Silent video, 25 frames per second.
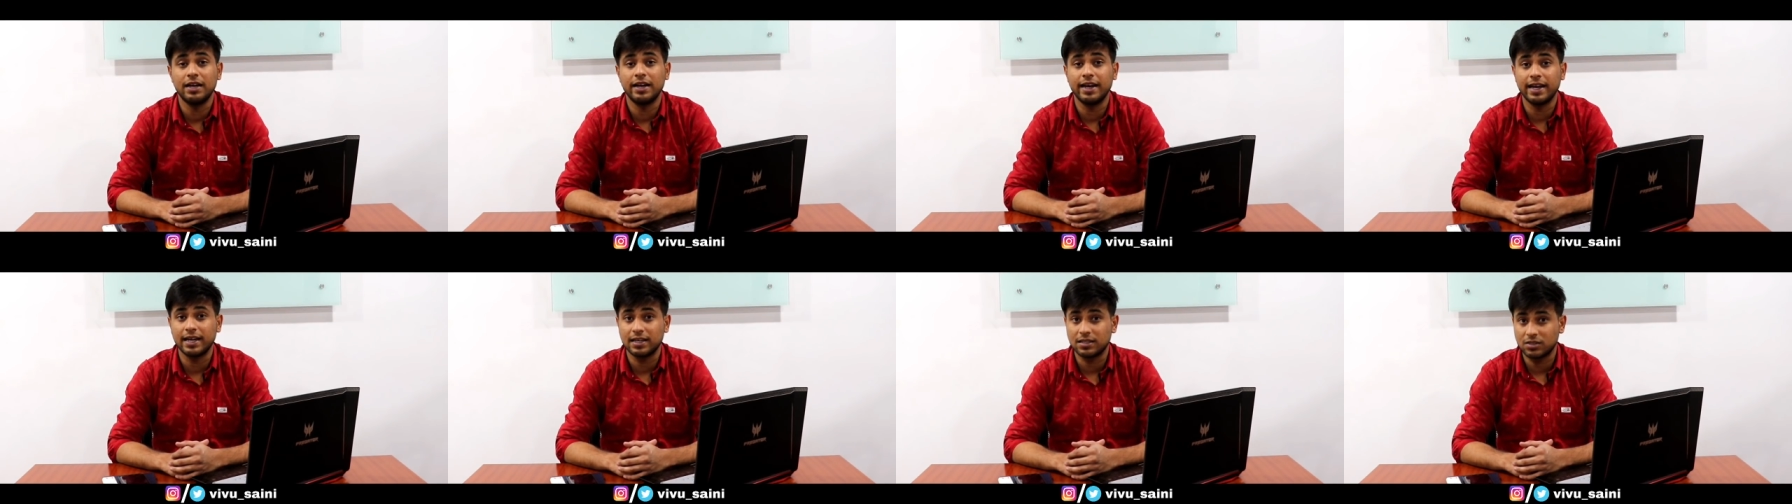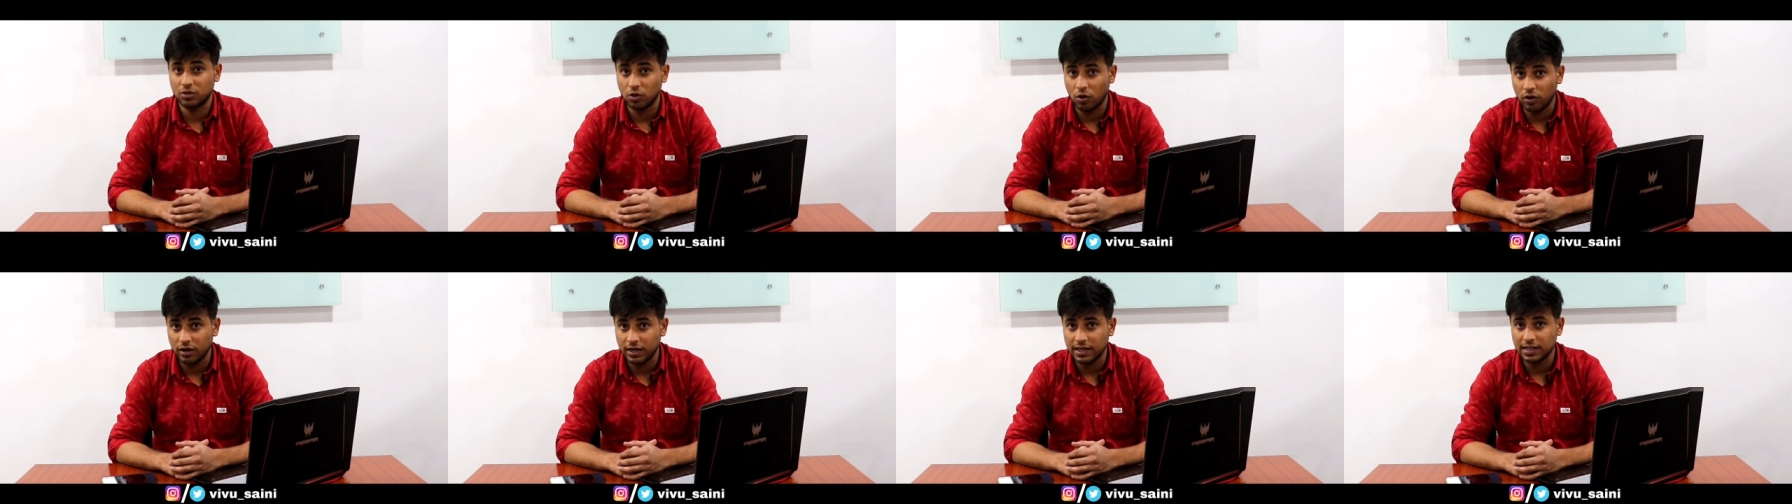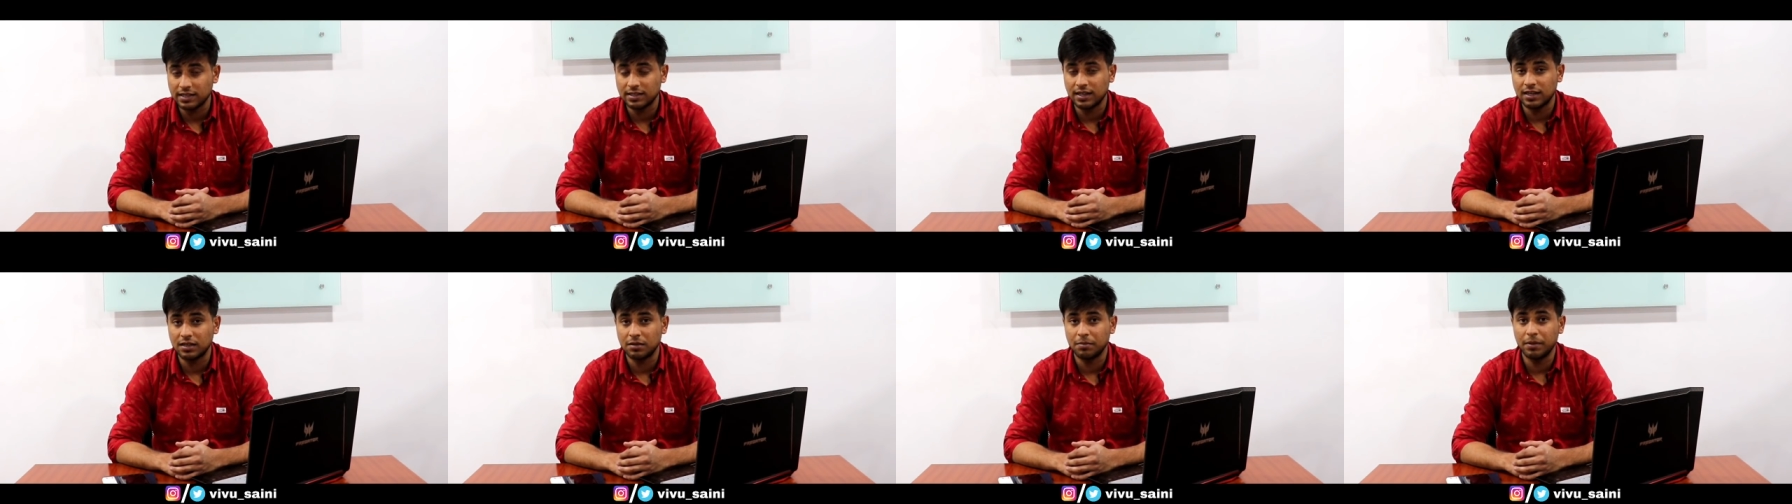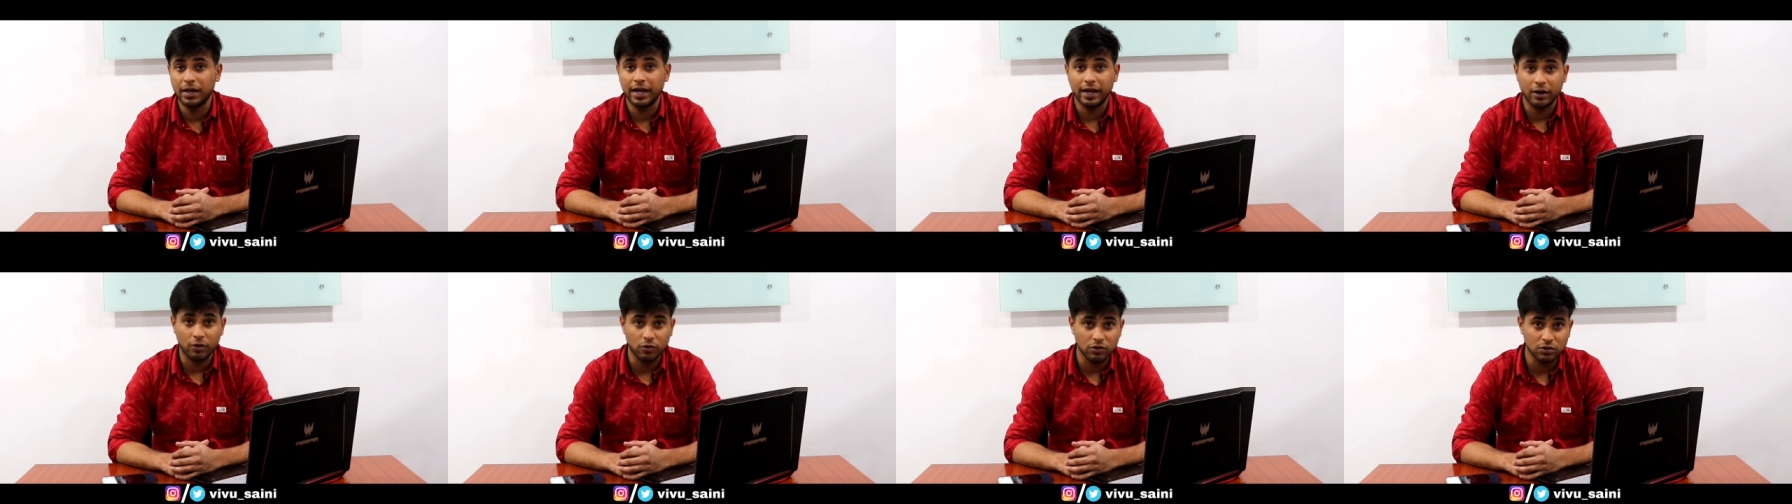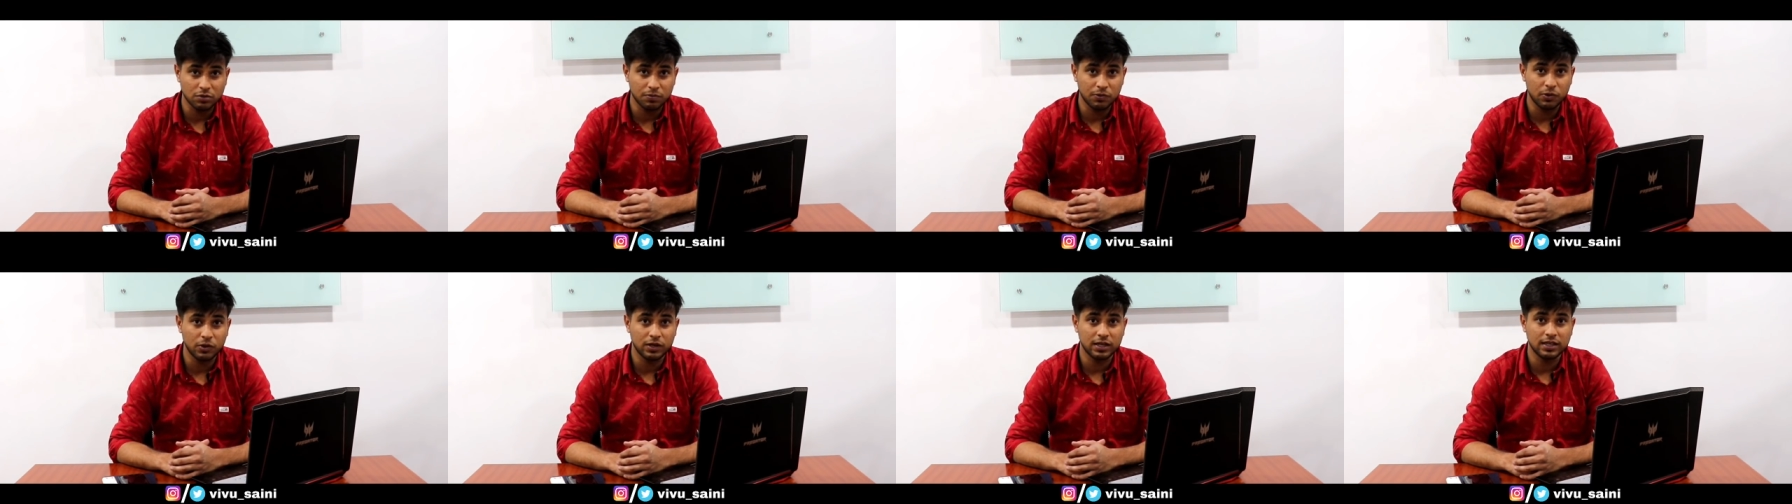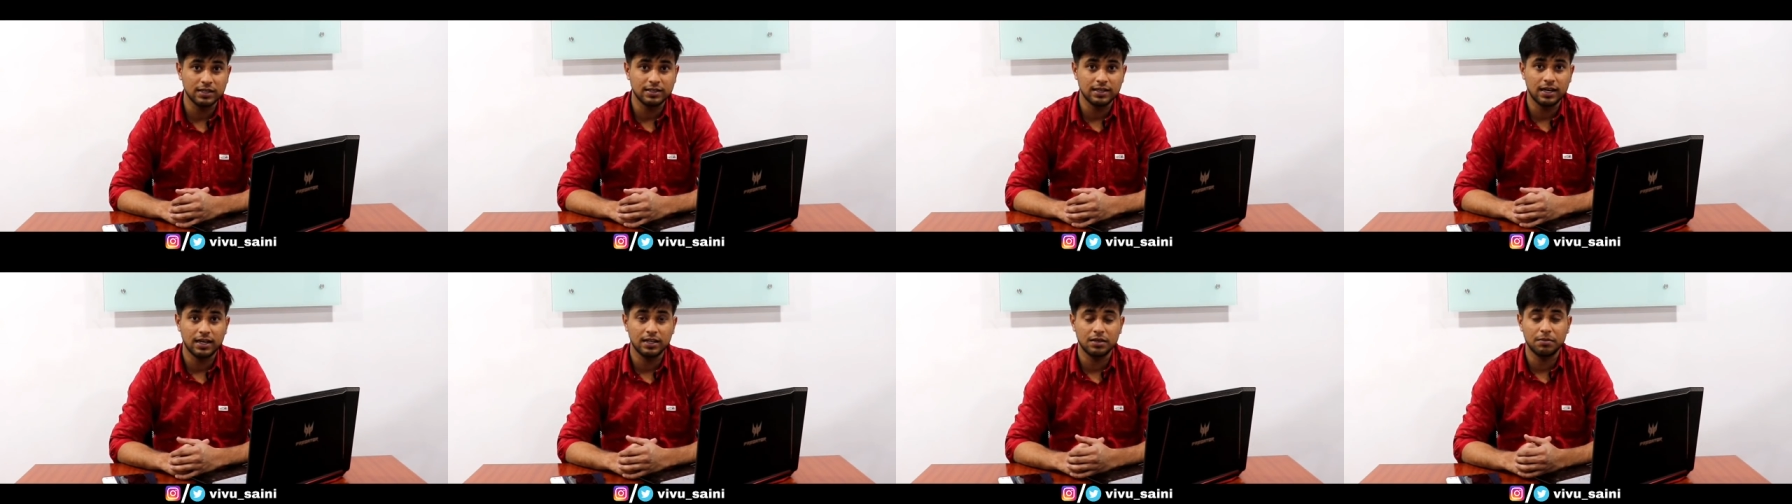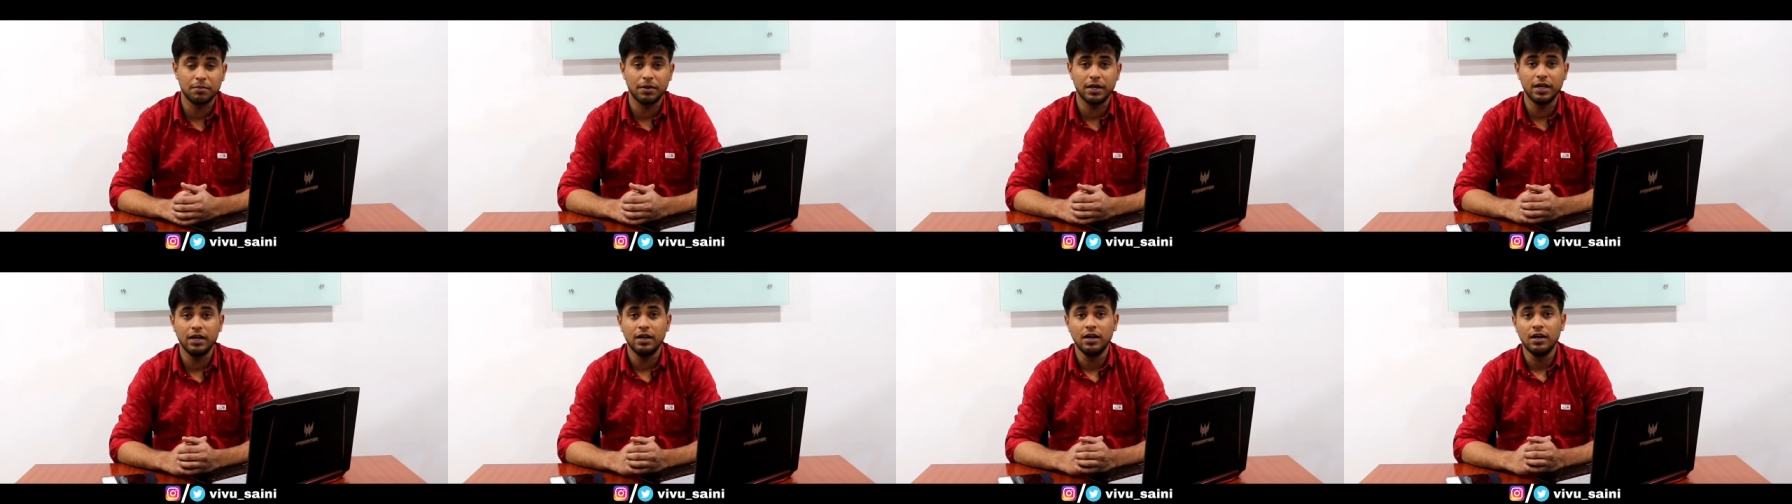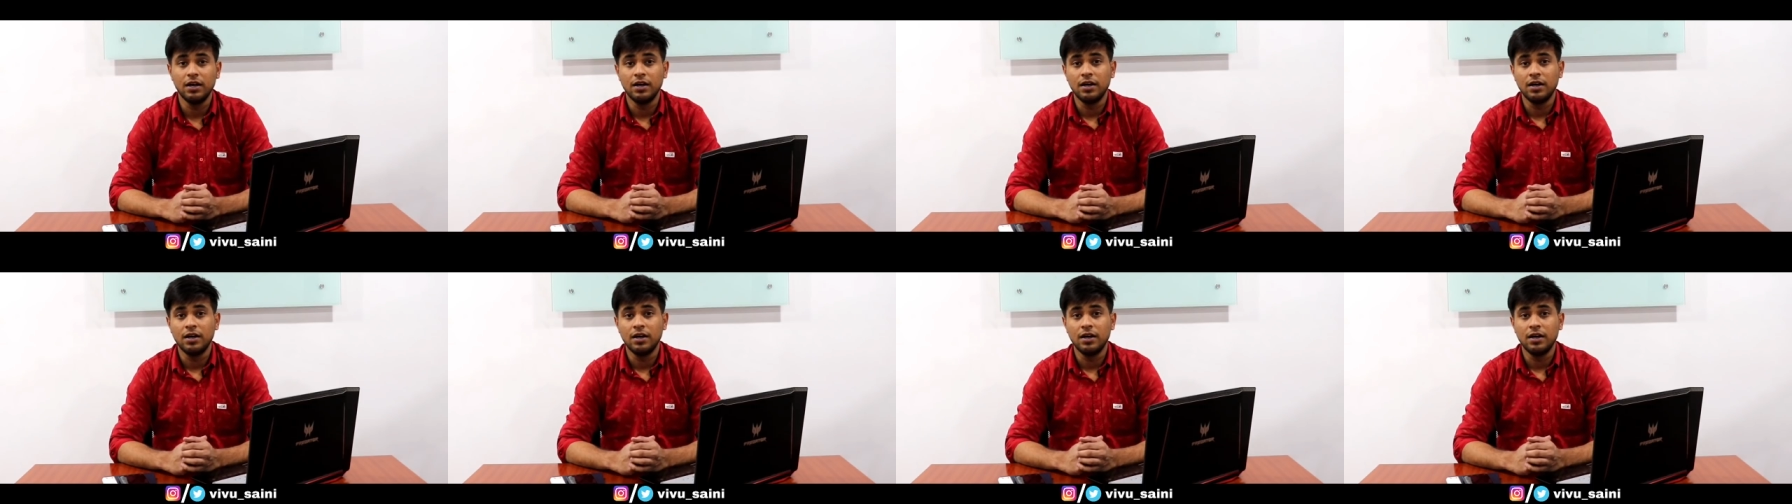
नेक्जॉन के साथ में एक्ोस्पोर्ट के साथ में